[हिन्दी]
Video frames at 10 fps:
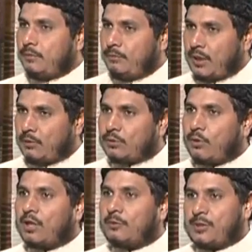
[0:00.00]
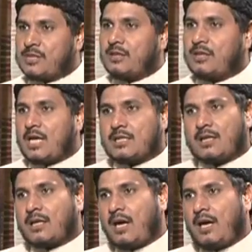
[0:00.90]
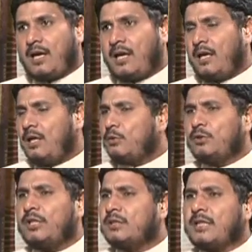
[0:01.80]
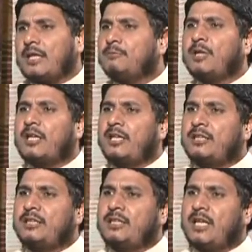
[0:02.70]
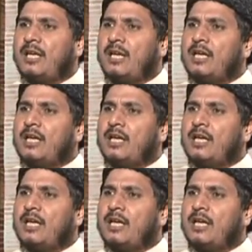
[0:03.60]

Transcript: मालो दौलत पसंदाज कर रहा है तो ये इंसान बखील नहीं है